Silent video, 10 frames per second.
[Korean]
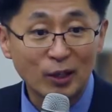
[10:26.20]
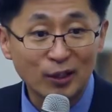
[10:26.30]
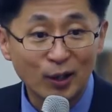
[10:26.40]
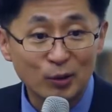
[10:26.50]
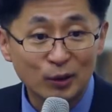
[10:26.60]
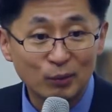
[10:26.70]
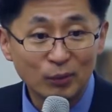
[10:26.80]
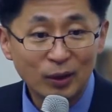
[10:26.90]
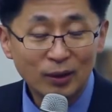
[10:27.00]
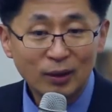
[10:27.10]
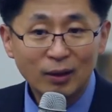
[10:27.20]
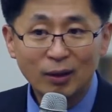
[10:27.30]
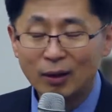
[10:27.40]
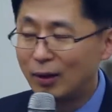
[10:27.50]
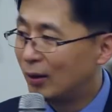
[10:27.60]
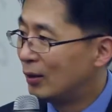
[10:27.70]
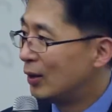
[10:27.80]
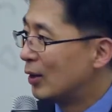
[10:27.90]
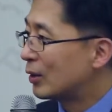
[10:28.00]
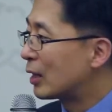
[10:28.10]
맞아가지고 지금 어,
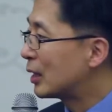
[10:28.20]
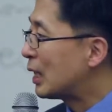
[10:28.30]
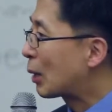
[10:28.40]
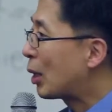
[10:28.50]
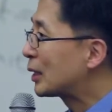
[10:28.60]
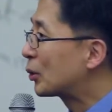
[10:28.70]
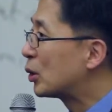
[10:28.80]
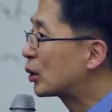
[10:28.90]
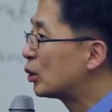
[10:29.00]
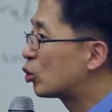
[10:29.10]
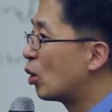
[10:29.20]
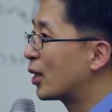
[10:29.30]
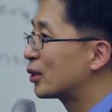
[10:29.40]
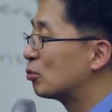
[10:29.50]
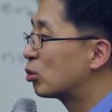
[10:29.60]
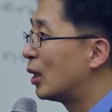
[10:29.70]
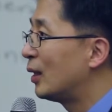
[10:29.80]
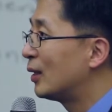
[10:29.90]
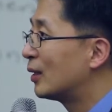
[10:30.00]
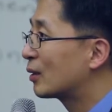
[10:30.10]
굉장히 약화되고 있던
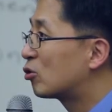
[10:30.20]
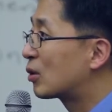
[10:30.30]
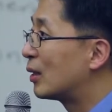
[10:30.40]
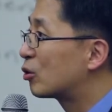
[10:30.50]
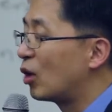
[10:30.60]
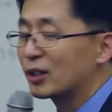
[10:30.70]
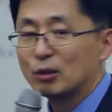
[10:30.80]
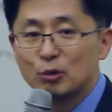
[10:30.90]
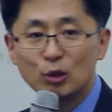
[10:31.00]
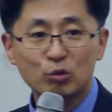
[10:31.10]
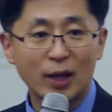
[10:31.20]
중앙정부가 국가, 중앙정부죠.